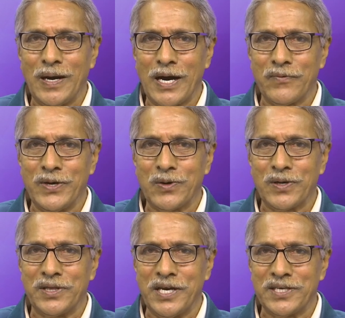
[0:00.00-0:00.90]
అరవై ఒక్క
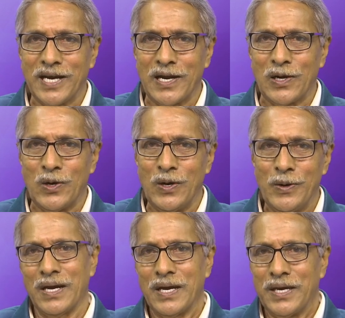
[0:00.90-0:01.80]
దేశాలలో
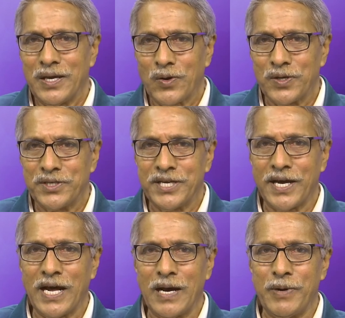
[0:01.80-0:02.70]
ఈ యొక్క
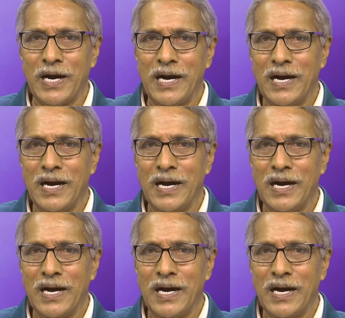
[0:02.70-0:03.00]
జనాభా